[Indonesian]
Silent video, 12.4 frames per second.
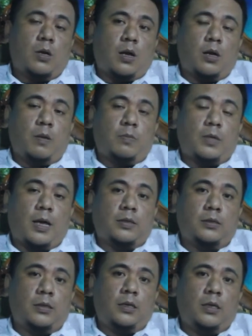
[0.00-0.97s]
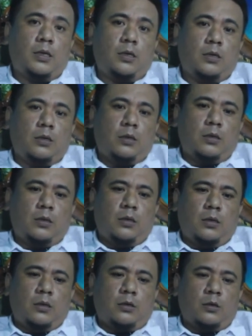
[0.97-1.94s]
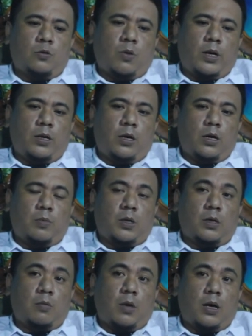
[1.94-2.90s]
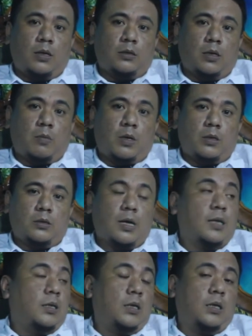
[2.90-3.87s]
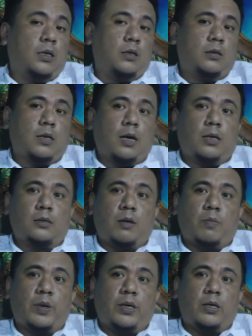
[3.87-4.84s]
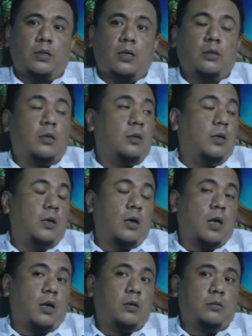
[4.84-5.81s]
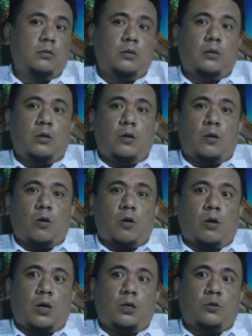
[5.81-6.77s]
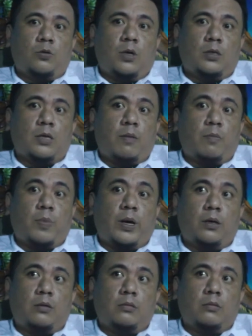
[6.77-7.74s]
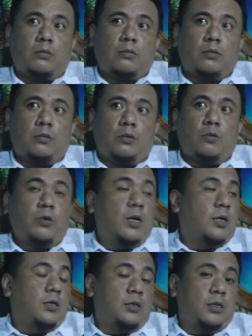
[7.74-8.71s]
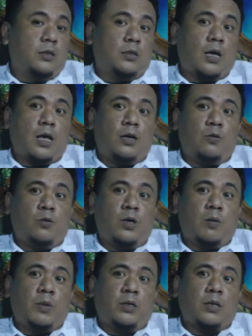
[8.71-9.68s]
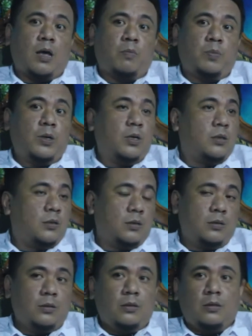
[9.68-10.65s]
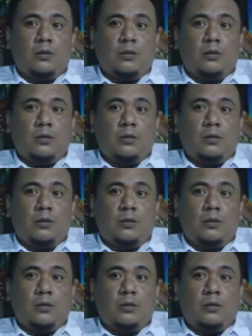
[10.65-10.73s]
beradaptasi sesuai dengan perkembangan zaman saat ini. Jangan sampai kita tertinggal. Orang sudah sampai dunia digital, dunia metaverse,